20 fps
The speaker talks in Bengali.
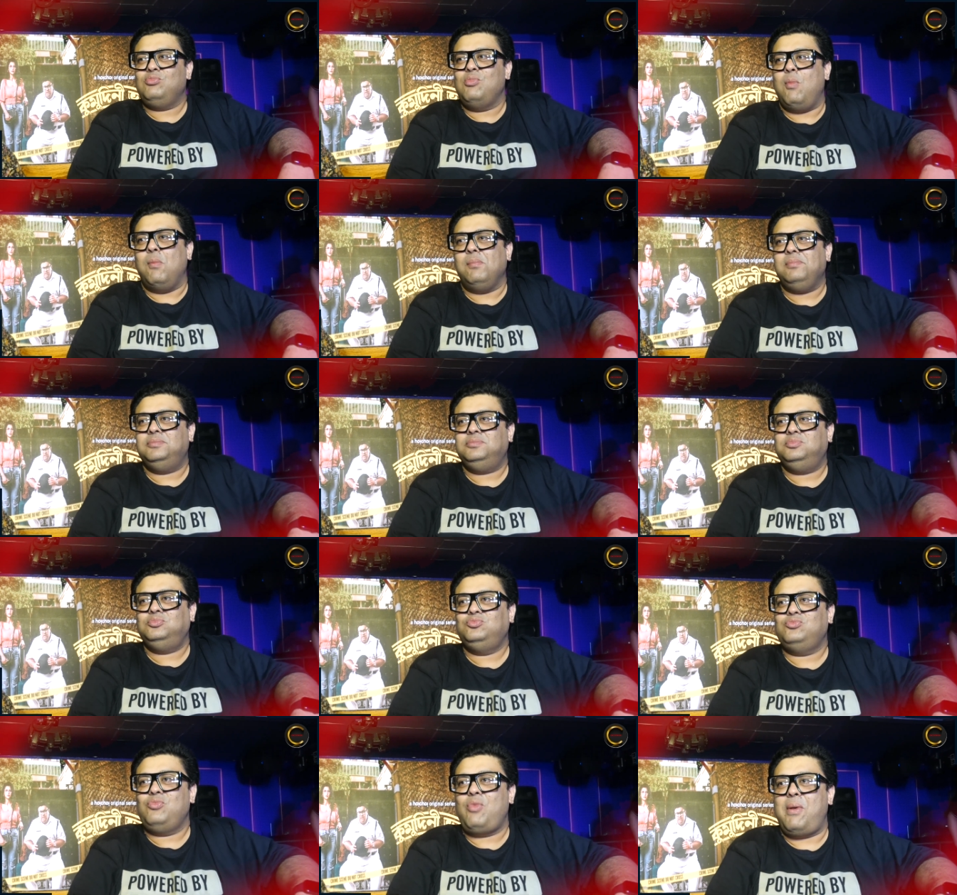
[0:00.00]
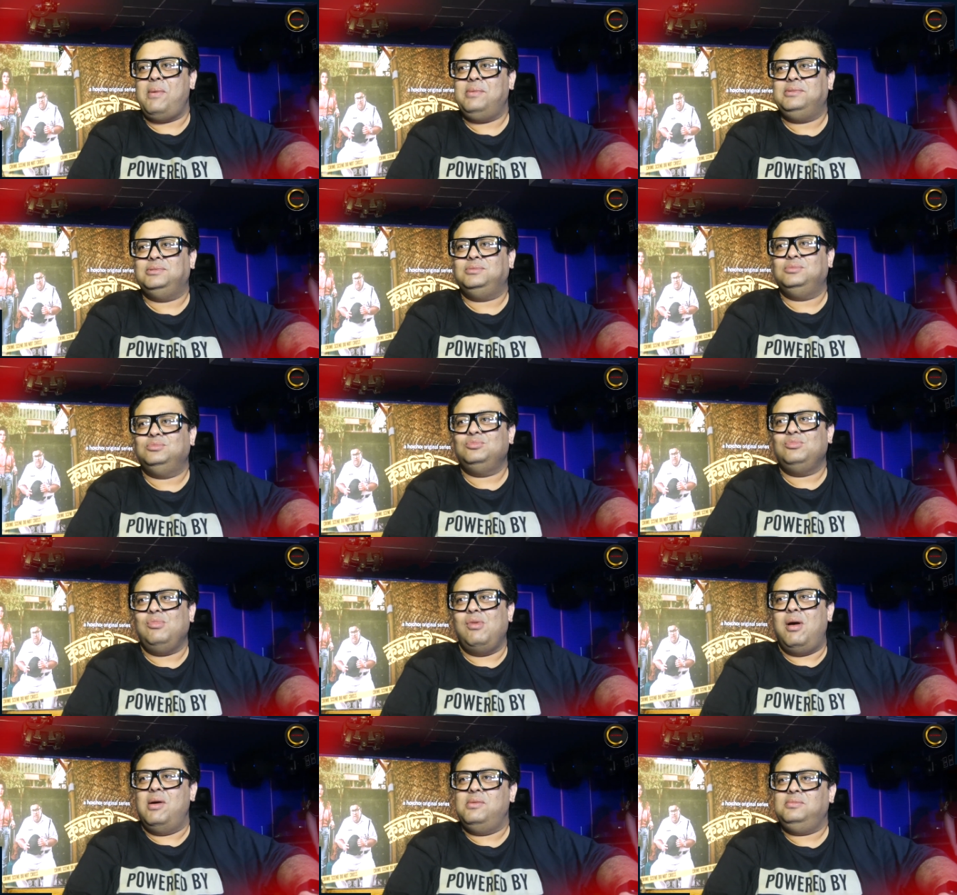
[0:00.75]
এবং ছাতা
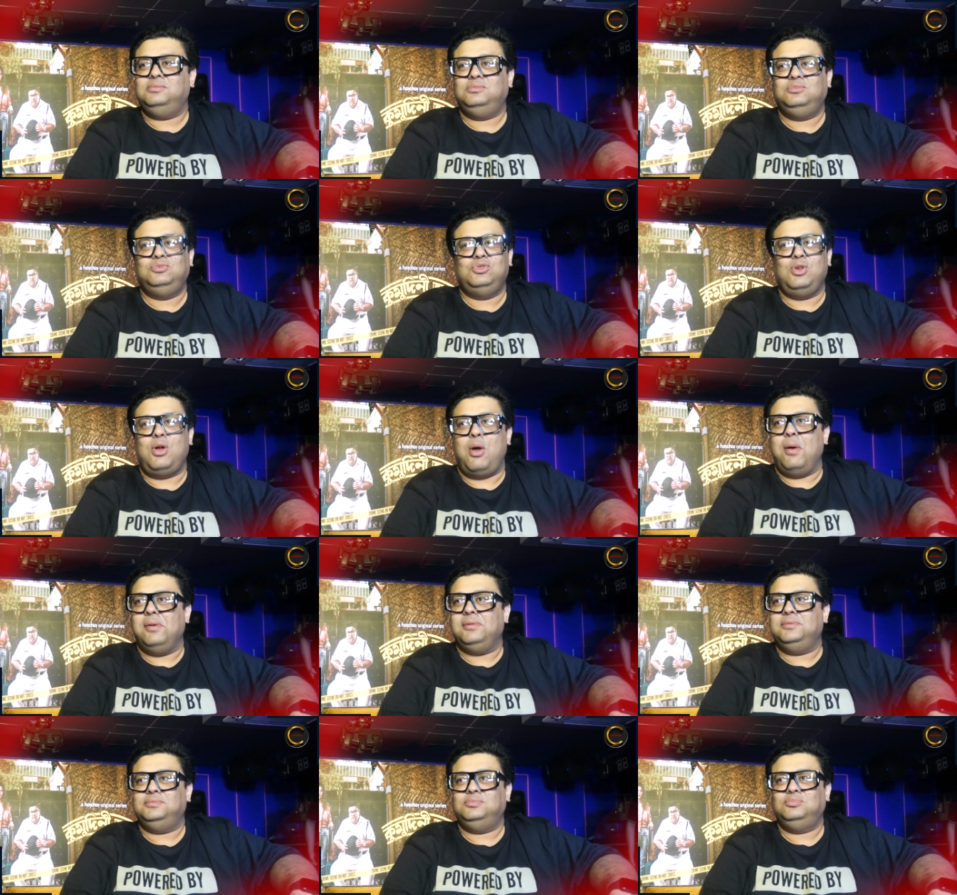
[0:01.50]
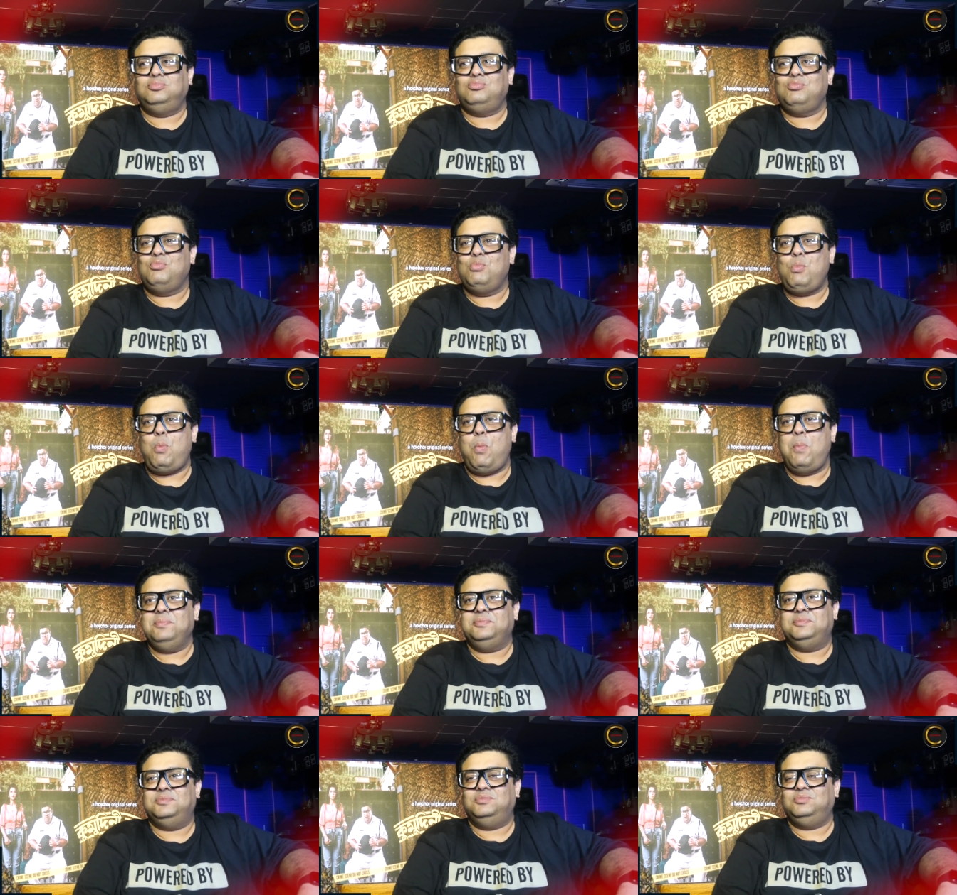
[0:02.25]
খাওয়া যাবে না তেলে
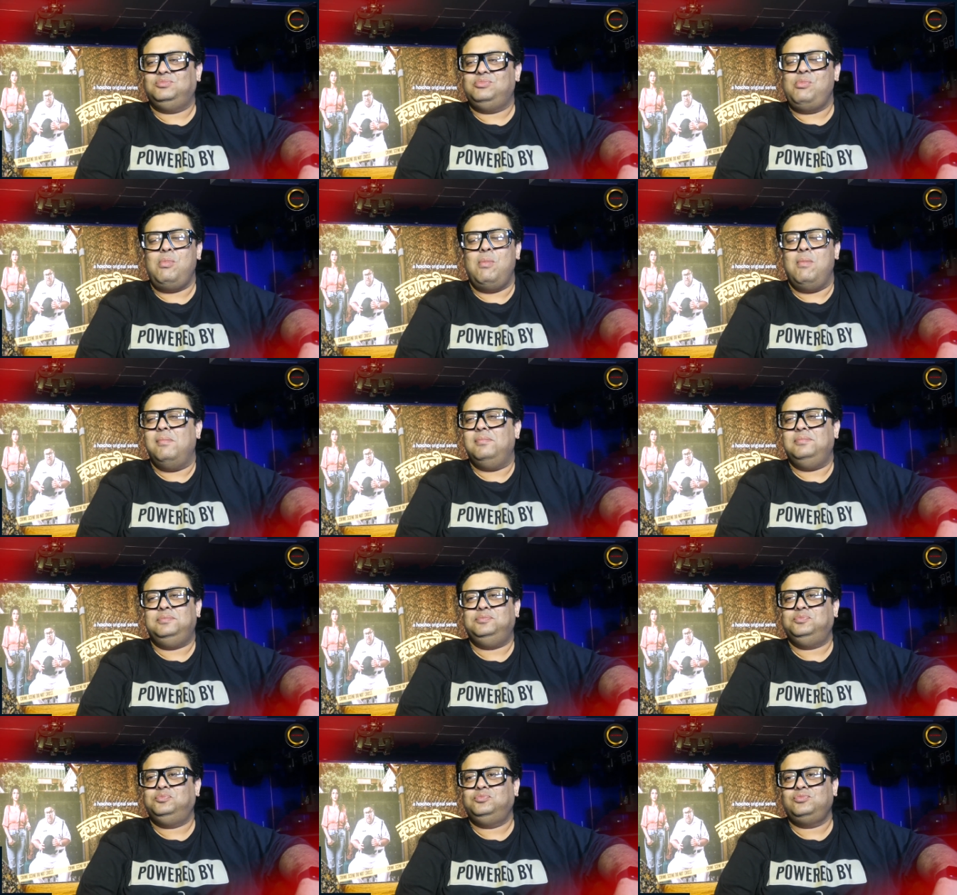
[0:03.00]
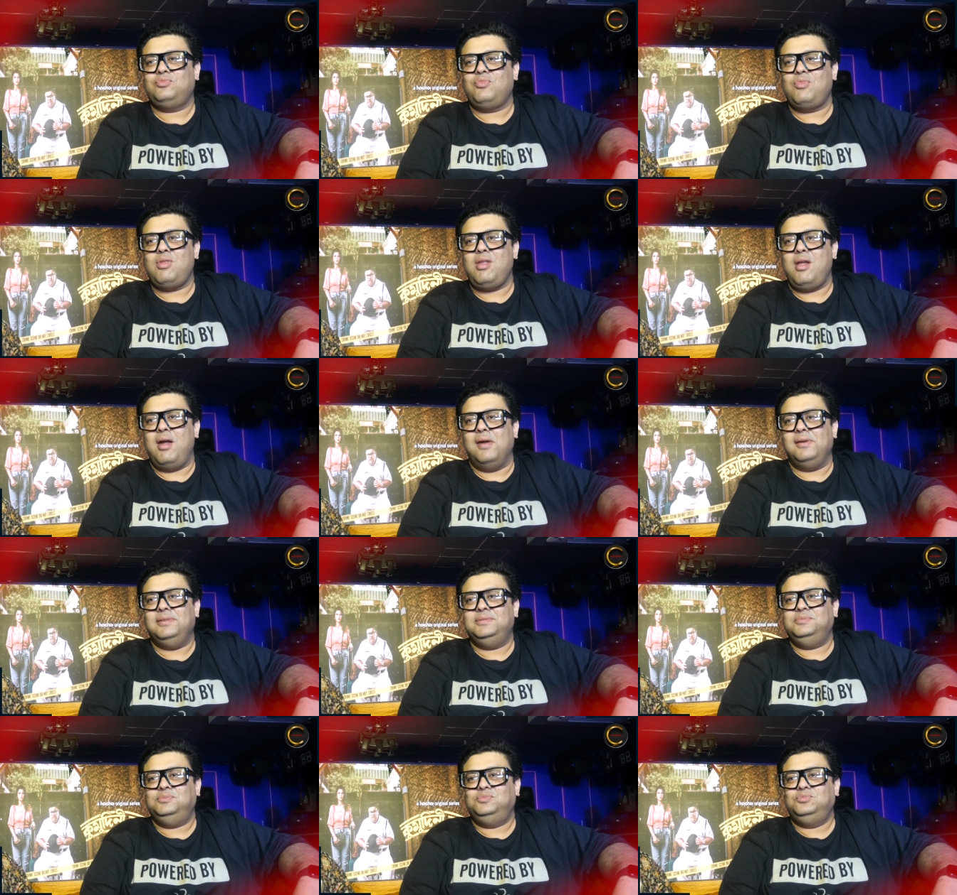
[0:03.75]
ভাজা খাওয়া যাবে না
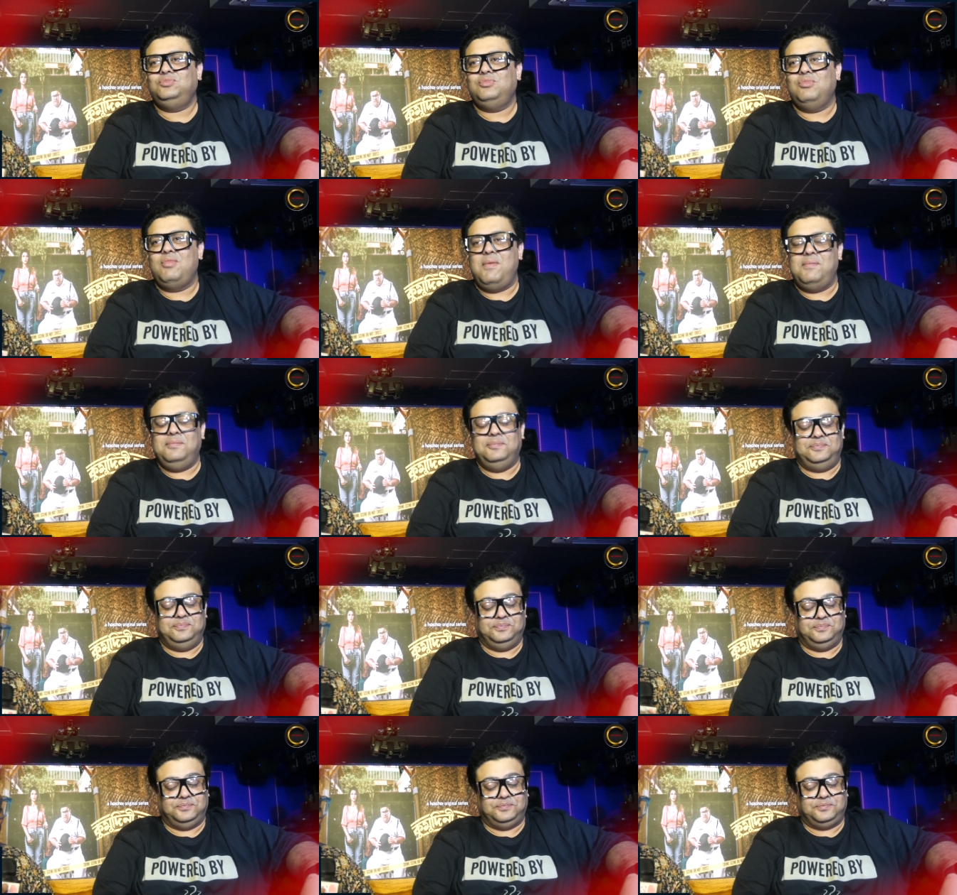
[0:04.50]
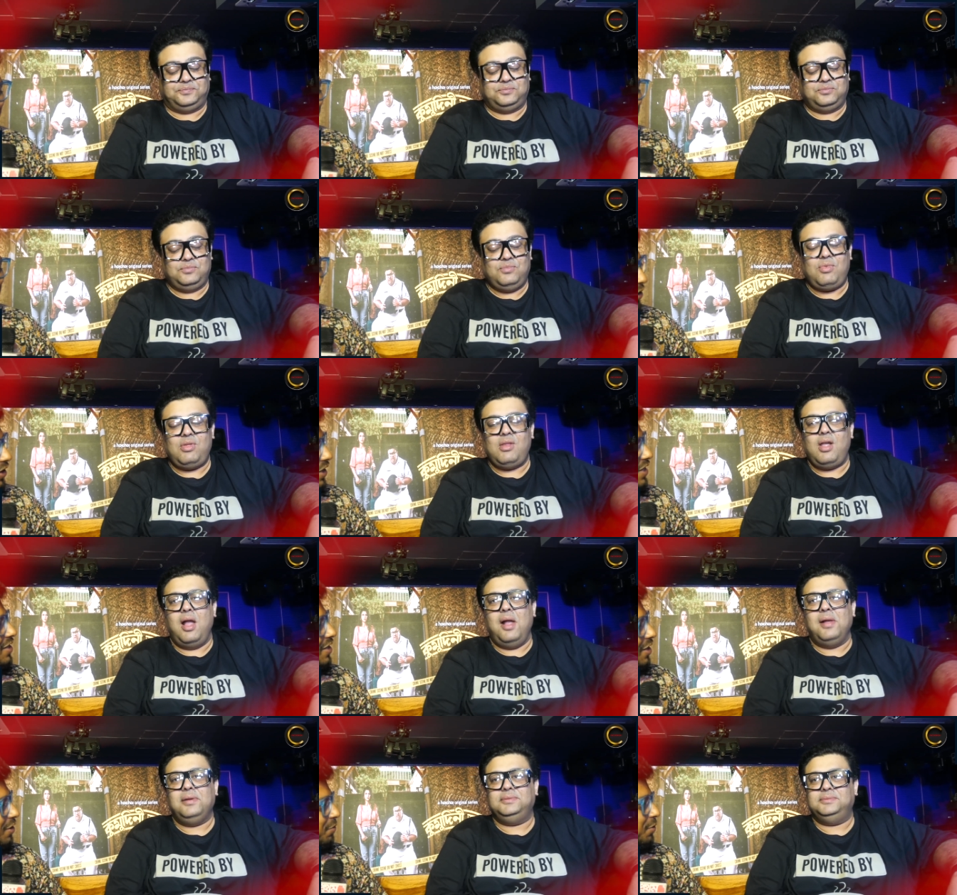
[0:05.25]
আর আমি আজকে তোমার সাথে যখন
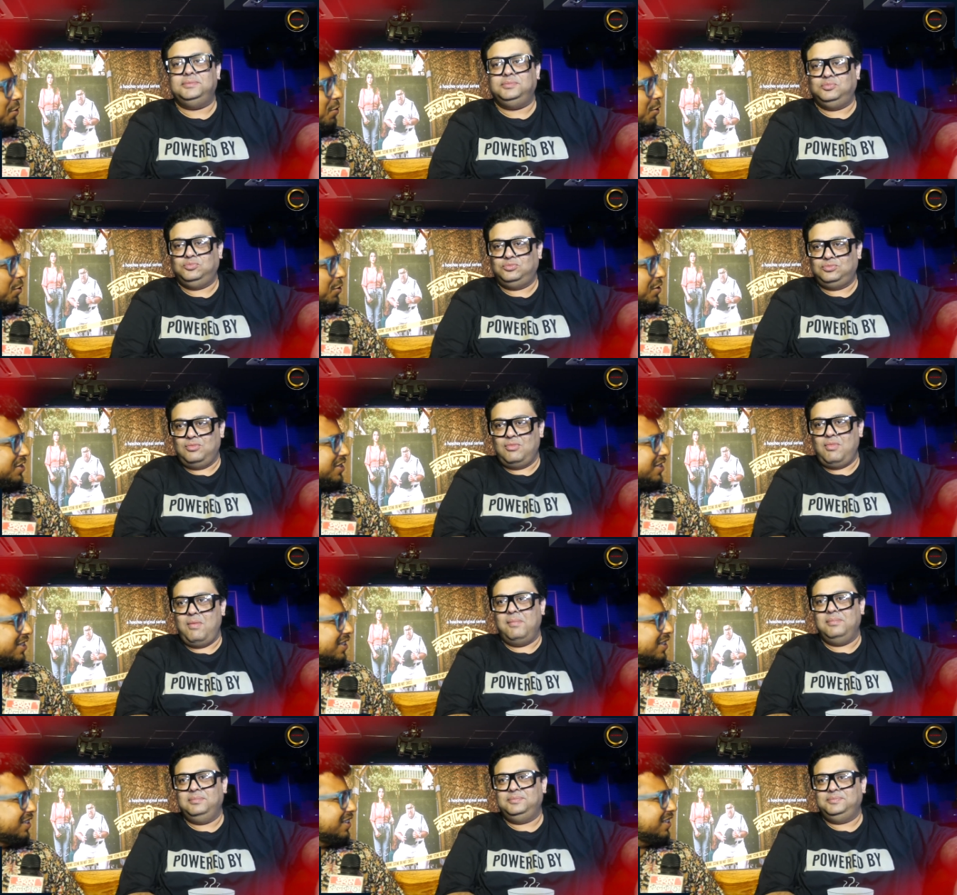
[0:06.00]
ইন্টারভিউ করছি